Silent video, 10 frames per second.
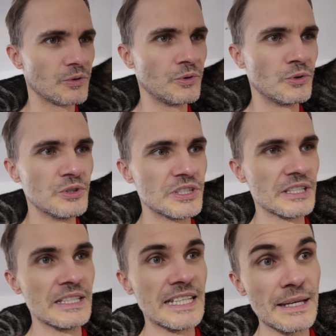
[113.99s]
Und
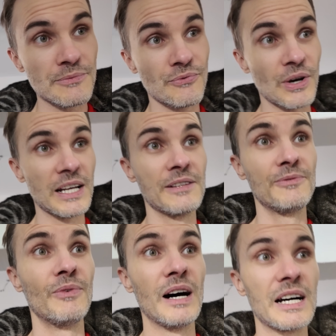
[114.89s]
in dem
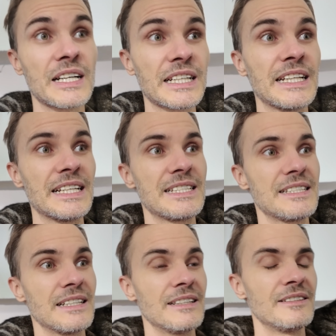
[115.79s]
Fall waren
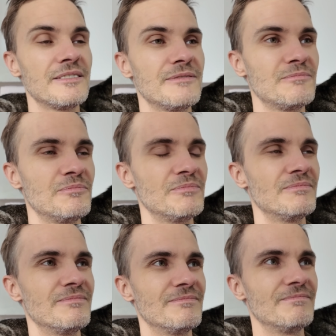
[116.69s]
es dann
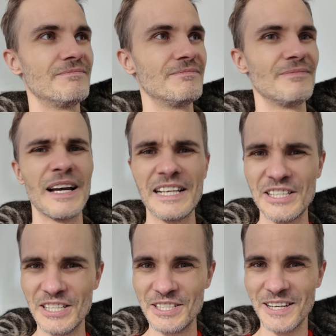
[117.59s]

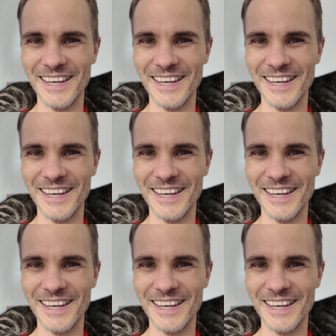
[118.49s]
eigentlich ich.